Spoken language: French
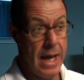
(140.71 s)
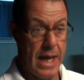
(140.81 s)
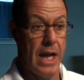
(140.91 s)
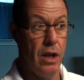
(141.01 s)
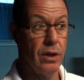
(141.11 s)

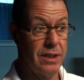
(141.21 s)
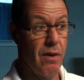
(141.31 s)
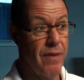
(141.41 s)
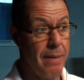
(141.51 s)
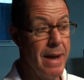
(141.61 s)
Et là, ça va
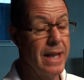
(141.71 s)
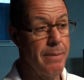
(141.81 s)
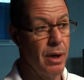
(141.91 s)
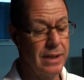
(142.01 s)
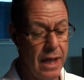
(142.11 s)
vraiment être
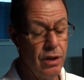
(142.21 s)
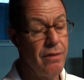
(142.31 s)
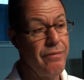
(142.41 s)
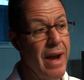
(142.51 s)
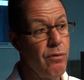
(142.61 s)
important de
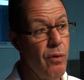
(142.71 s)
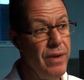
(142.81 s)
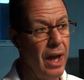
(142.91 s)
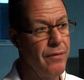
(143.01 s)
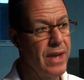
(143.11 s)
faire vos
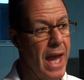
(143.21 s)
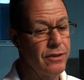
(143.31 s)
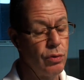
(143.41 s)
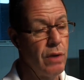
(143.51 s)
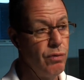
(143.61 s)

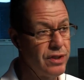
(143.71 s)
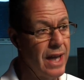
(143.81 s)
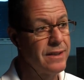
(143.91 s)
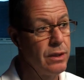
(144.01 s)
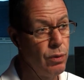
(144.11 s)
vérifications, de vous
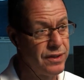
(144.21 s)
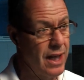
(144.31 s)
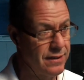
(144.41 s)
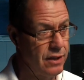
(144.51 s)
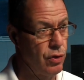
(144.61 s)
sentir aussi
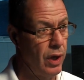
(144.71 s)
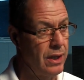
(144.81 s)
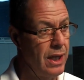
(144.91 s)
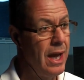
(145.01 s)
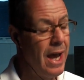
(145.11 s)
en
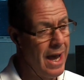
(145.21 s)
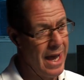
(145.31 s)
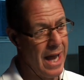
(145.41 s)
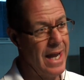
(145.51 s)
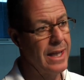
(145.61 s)
sécurité
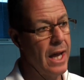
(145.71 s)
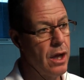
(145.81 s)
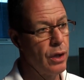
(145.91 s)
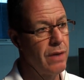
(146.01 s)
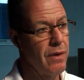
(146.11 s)
à
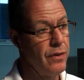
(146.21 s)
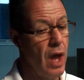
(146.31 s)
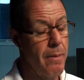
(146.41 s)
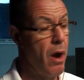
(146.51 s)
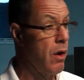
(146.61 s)
l'intérieur de votre
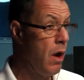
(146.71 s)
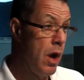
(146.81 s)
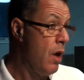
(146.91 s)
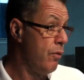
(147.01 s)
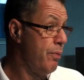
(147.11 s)
demeure.
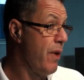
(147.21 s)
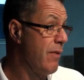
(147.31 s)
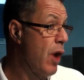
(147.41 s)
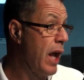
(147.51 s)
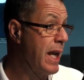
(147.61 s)
Vous pouvez
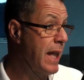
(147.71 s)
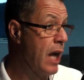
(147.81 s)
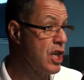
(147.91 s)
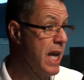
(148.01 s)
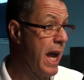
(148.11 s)
avoir une
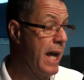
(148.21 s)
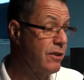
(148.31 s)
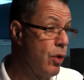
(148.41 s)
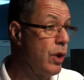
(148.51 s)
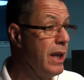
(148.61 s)

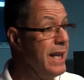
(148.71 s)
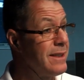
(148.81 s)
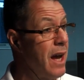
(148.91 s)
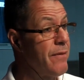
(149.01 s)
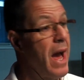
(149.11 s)
intergénération que les
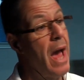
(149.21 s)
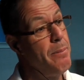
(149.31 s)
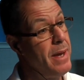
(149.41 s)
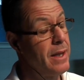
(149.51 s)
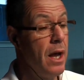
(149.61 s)
enfants
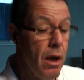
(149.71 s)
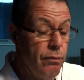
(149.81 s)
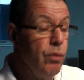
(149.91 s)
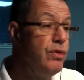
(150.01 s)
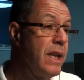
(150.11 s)
habitent.
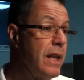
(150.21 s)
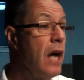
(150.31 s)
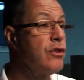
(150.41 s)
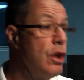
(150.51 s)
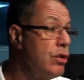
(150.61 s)
Vous, vous êtes
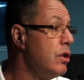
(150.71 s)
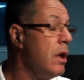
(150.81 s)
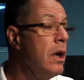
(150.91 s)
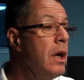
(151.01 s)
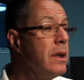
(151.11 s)
dans le,
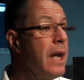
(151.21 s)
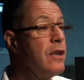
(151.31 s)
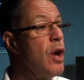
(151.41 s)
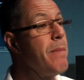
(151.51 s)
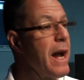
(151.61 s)
dans
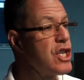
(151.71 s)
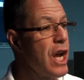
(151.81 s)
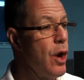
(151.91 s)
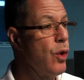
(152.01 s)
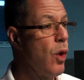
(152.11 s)
le
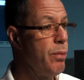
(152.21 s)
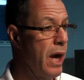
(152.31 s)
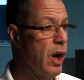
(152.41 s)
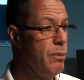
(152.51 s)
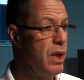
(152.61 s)
bachelor qu'on pourrait
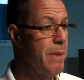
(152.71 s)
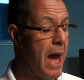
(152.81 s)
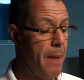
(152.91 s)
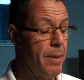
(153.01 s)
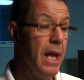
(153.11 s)
communément mhm.
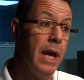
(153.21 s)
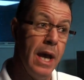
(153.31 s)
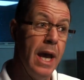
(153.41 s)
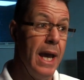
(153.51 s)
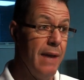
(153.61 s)
appeler, mhm.
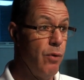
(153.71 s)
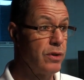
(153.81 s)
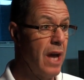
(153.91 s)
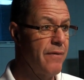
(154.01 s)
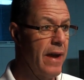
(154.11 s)
et vos
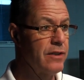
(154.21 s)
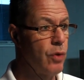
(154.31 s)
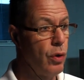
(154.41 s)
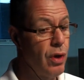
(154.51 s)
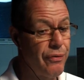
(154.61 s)
enfants
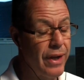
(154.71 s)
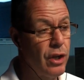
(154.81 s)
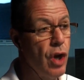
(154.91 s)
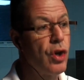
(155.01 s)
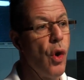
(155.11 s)
sont là.
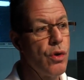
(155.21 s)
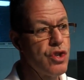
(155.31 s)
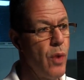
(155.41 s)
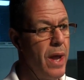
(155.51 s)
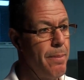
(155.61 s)
Faites-le
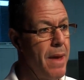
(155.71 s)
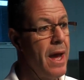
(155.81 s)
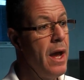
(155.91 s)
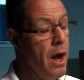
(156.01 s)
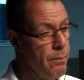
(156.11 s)
conjointement
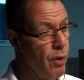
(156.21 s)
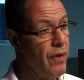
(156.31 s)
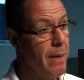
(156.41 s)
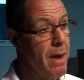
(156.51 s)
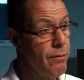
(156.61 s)
pour
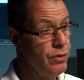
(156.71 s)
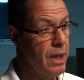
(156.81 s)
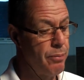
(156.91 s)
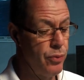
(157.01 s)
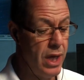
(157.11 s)
vraiment vous
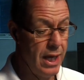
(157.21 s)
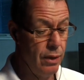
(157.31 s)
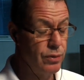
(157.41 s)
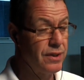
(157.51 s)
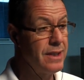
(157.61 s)
appuyer. Et
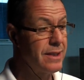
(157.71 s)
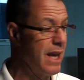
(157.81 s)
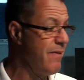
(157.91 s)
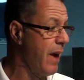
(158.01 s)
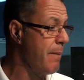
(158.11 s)
aussi, ce qui
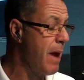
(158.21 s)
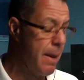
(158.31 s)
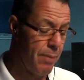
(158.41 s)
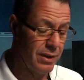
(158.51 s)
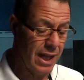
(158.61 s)
est vraiment
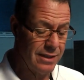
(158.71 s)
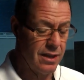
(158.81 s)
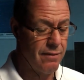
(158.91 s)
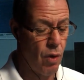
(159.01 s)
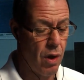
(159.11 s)
important de
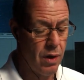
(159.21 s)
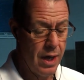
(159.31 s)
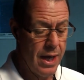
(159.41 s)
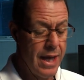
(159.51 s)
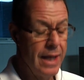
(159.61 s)
savoir,
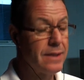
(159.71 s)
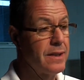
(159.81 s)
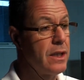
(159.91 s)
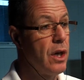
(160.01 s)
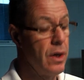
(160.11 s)

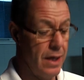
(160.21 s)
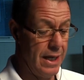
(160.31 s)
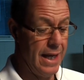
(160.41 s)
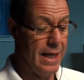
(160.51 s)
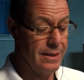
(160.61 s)
c'est que
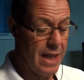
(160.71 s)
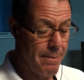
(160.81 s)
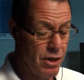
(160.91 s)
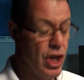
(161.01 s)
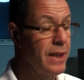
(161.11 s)
la
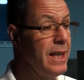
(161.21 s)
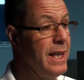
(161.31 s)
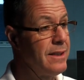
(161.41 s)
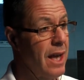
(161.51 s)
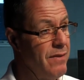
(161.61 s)
majorité des
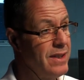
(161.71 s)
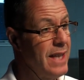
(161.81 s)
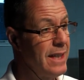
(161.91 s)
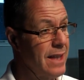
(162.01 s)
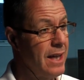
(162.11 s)
services
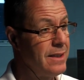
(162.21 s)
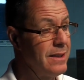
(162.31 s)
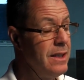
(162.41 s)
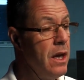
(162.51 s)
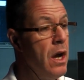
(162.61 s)

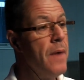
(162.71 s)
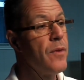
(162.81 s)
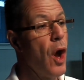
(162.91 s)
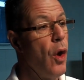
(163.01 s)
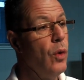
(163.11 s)
d'incendie
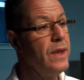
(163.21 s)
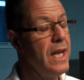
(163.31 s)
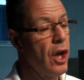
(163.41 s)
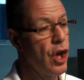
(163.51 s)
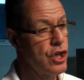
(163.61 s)
ont des
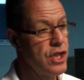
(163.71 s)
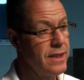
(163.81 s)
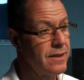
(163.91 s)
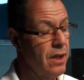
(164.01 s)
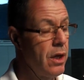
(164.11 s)

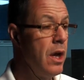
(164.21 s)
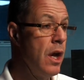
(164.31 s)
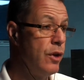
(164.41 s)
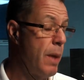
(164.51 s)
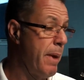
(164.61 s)
registres
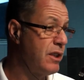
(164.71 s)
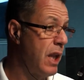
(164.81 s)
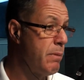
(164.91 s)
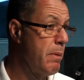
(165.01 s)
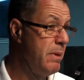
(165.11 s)
de personnes
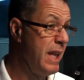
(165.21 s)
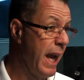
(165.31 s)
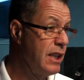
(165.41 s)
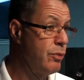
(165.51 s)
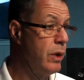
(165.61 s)
à mobilité
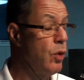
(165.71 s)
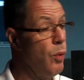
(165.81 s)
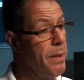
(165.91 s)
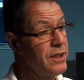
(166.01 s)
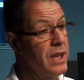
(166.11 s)
réduite ou
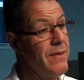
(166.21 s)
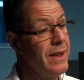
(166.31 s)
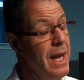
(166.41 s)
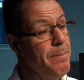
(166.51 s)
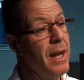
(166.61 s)
personnes avec
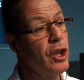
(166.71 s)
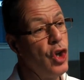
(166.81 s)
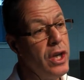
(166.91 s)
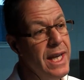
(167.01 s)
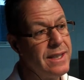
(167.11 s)
des pertes
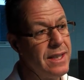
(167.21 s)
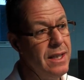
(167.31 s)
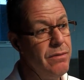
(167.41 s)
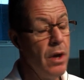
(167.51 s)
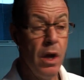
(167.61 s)

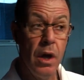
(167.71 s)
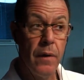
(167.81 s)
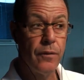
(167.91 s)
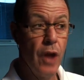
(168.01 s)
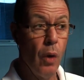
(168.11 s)
cognitives.
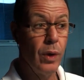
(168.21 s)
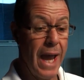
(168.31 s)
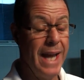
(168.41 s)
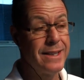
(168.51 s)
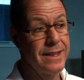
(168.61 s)
Donc,
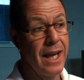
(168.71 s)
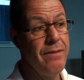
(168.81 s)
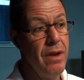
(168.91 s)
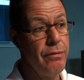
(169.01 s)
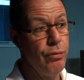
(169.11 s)

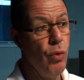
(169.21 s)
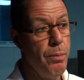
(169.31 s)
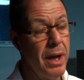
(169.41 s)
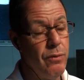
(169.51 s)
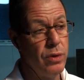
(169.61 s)
inscrivez-vous
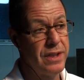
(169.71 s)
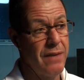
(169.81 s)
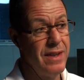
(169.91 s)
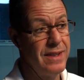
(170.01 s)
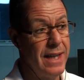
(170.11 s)
auprès de vos
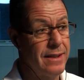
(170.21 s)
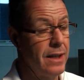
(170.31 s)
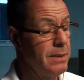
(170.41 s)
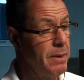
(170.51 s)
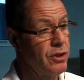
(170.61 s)
services
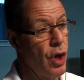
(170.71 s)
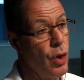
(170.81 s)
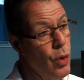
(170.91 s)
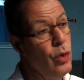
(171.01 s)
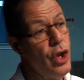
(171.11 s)
d'incendie parce
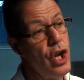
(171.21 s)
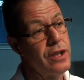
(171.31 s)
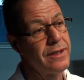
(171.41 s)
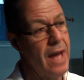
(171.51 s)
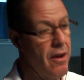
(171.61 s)
qu'eux ne le
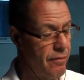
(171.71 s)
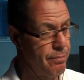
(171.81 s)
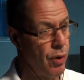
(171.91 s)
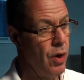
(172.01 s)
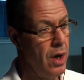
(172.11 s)
savent pas